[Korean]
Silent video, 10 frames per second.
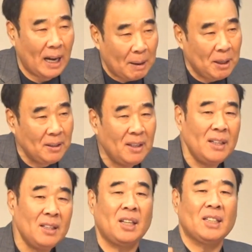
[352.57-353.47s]
아멘.
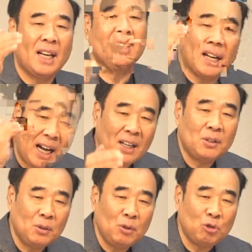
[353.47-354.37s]
세상에
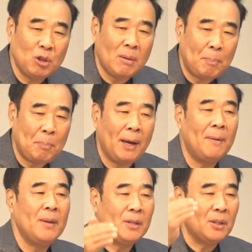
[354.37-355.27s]
나가서도 주님 앞에.
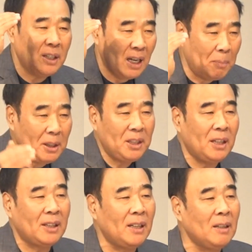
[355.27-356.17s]
여기 예배
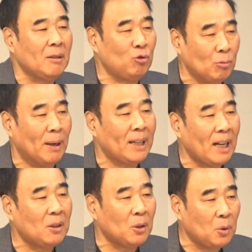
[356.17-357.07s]
드릴 때는
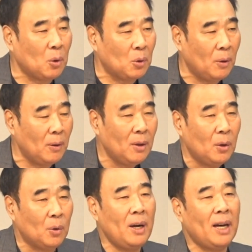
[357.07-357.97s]
두말할 것도 없고
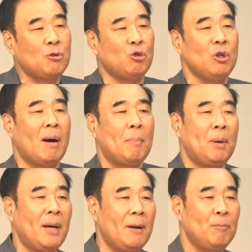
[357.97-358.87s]
오늘 내가 주님
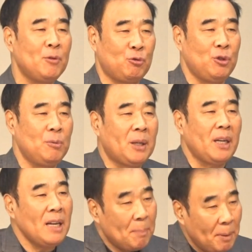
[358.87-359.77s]
앞에
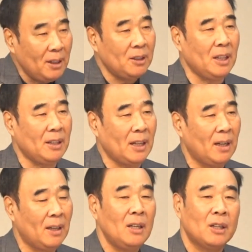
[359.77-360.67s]
주님께 예배를
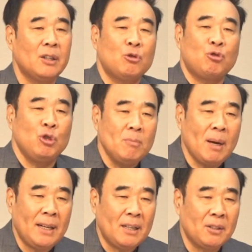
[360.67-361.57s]
드린다. 그리고 주님
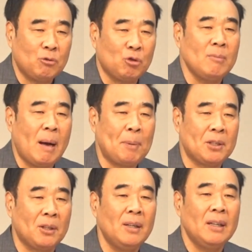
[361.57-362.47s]
안에서 주님
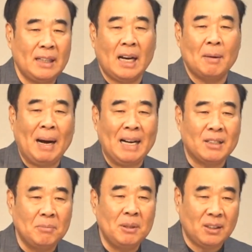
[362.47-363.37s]
앞에서 내가
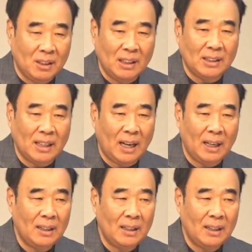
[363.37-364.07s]
말씀을 듣는다.